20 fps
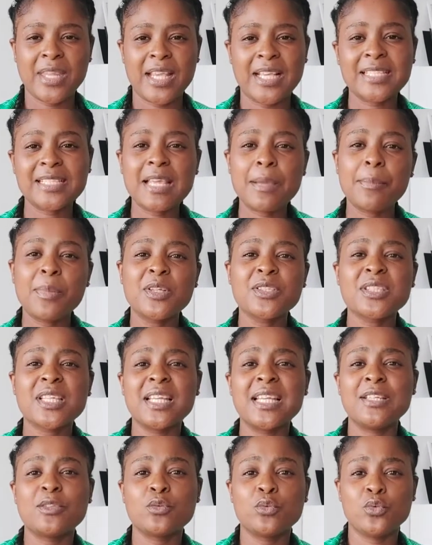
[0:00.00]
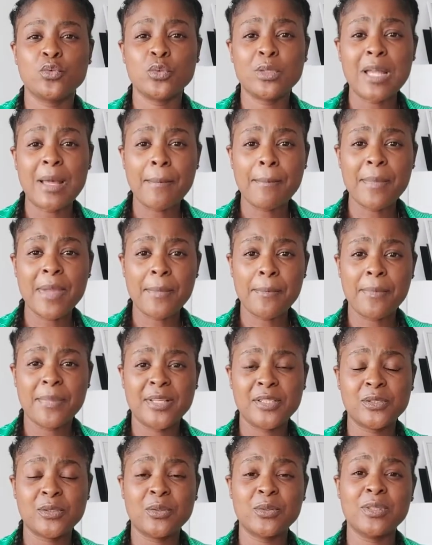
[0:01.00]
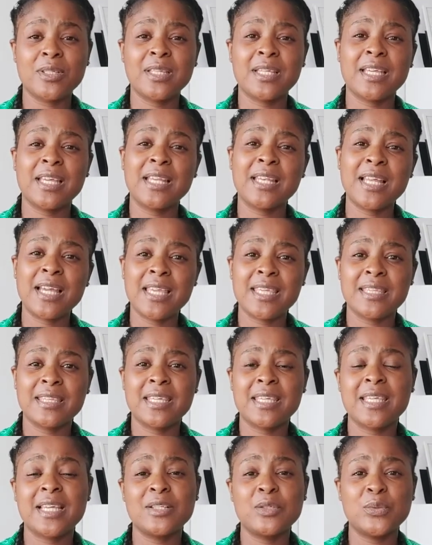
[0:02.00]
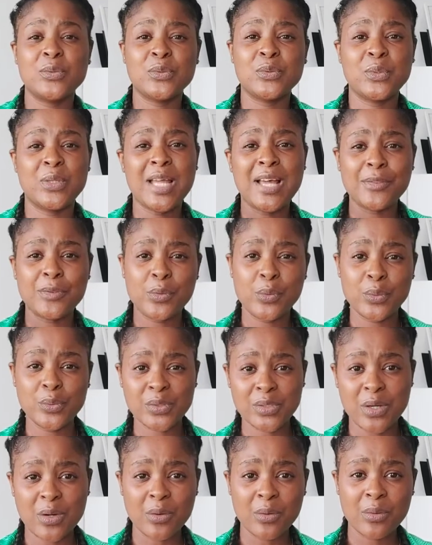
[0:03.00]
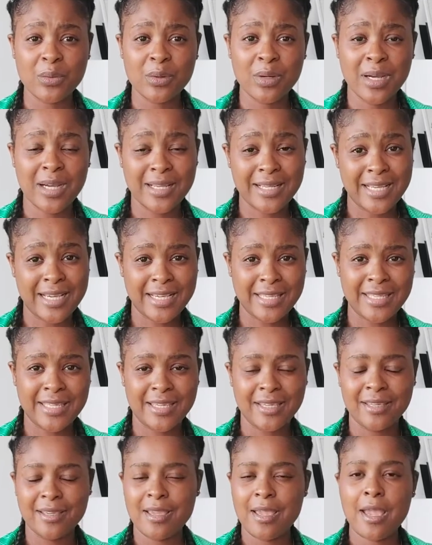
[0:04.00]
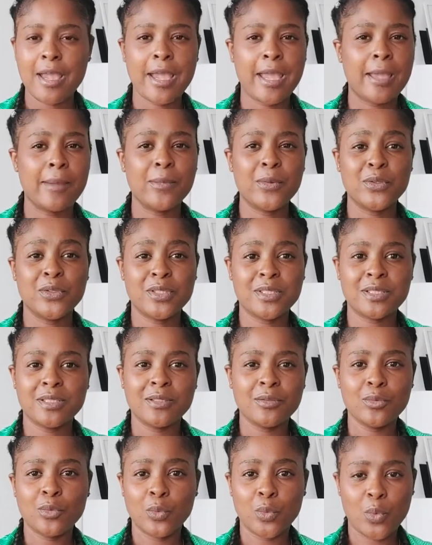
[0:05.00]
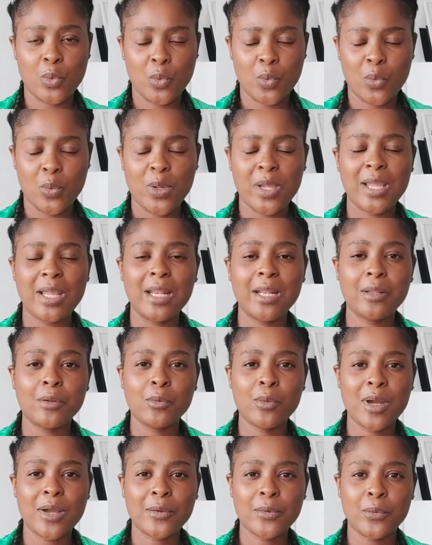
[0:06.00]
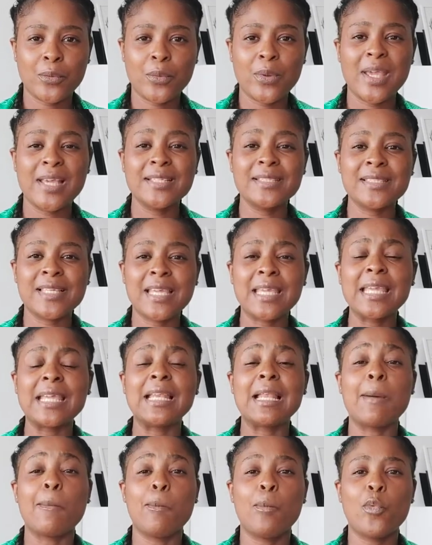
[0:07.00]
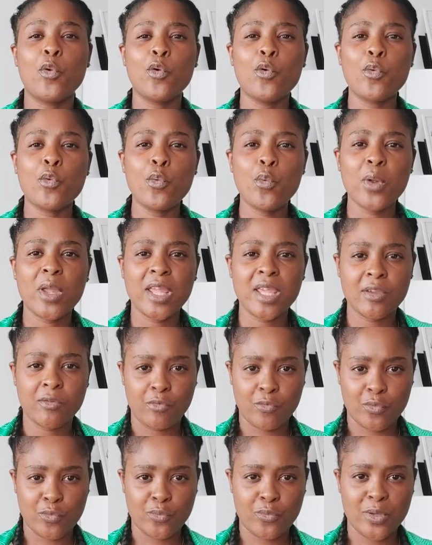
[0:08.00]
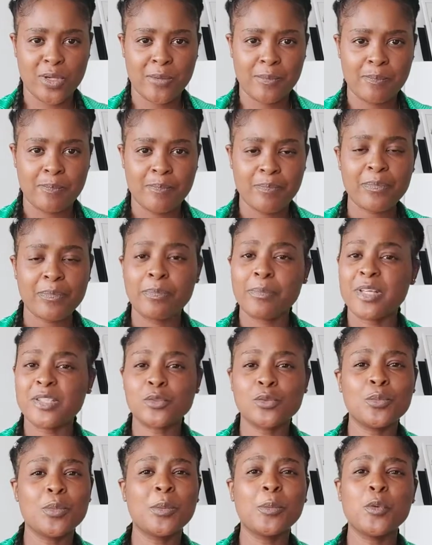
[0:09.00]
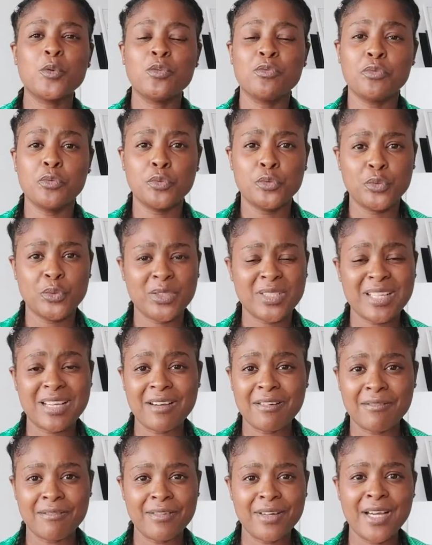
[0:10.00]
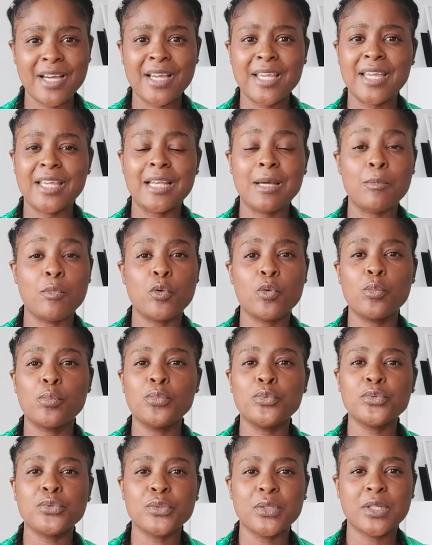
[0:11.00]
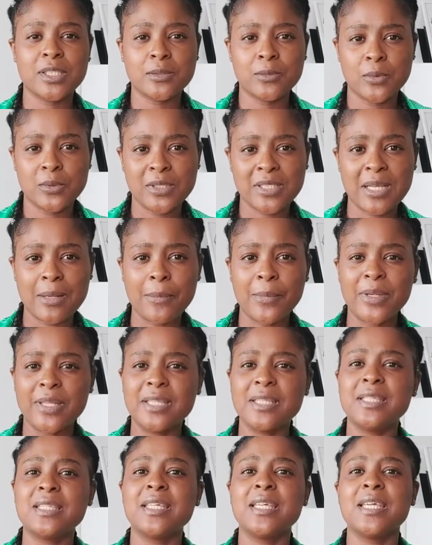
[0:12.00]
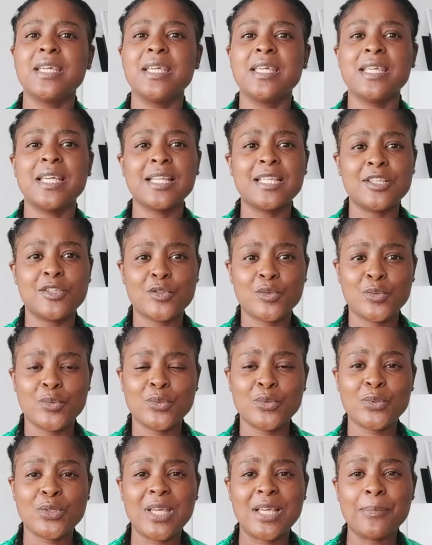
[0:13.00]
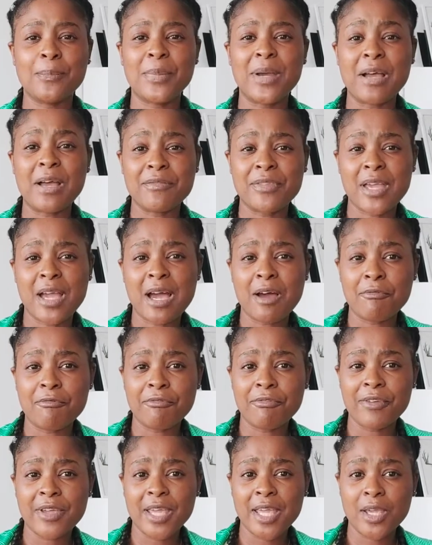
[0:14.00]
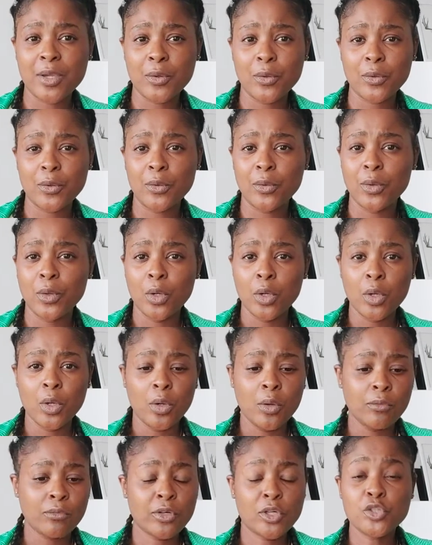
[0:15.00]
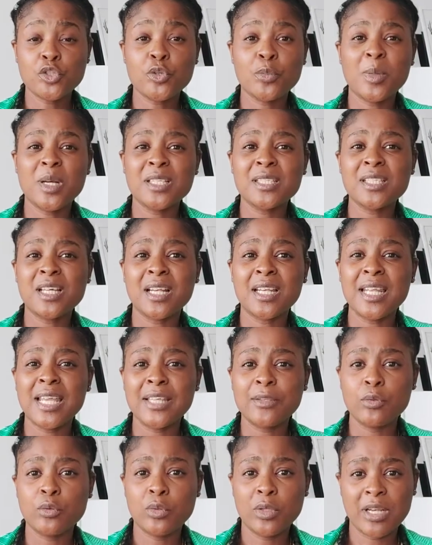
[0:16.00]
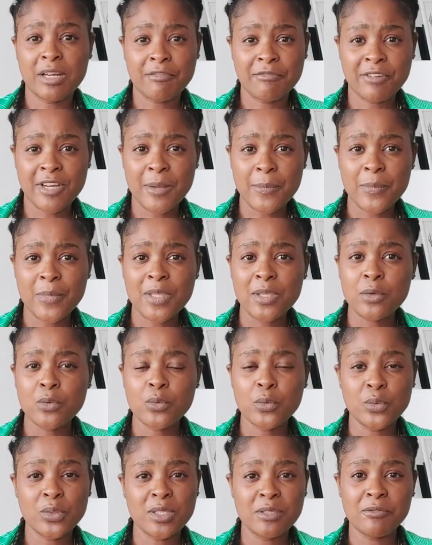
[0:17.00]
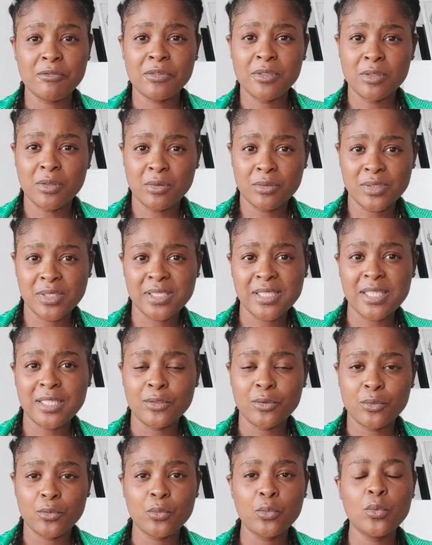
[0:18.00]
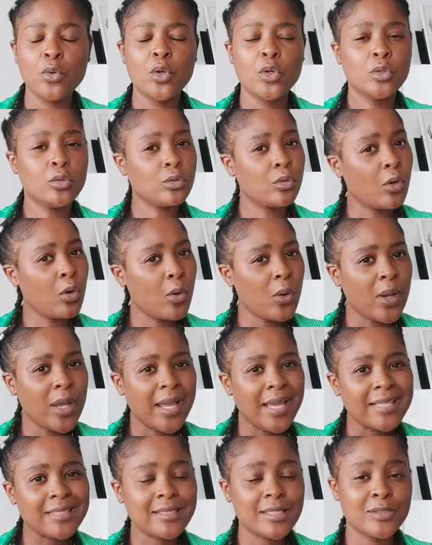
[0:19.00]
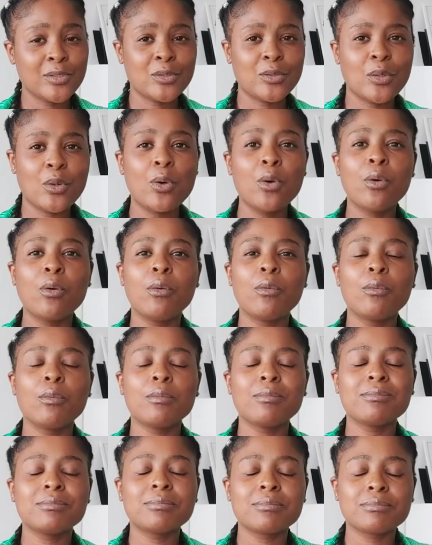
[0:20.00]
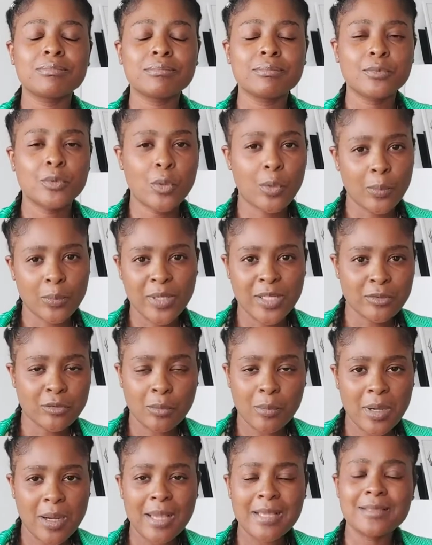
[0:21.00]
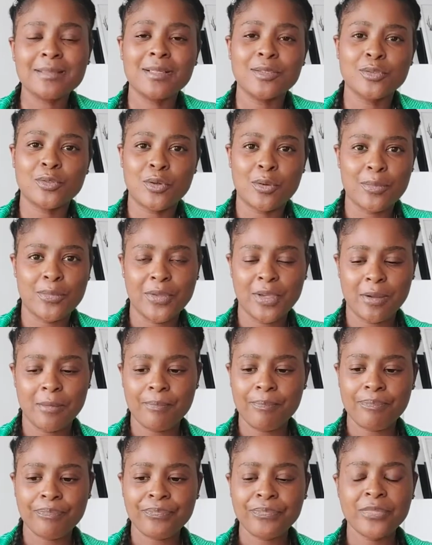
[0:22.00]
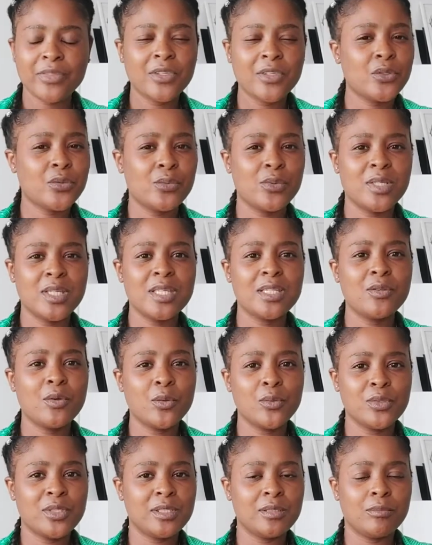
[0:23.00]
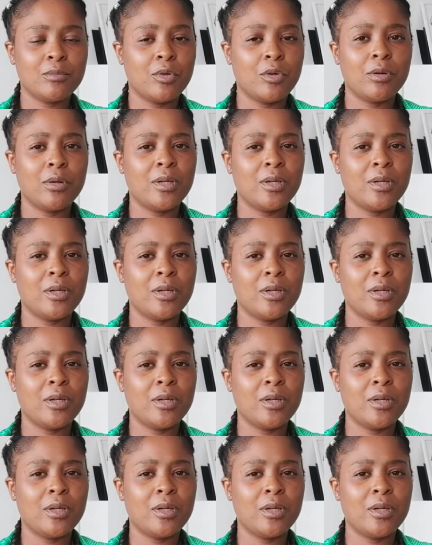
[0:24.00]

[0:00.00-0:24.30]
est-ce qu'elle pense qu'elle est toujours la même personne qu'elle a été il y a de cela deux ans en arrière Elle me dit non. Elle croit que elle sait qu'elle a beaucoup évolué. Parce que même au niveau du travail, elle a beaucoup plus de responsabilités. Il y a des choses qu'elle parvient à faire, euh, franchement, sans l'aide de la famille, côté financier et tout. Donc, elle s'en sort complètement, elle s'en sort bien. Tu es donc dit, bon,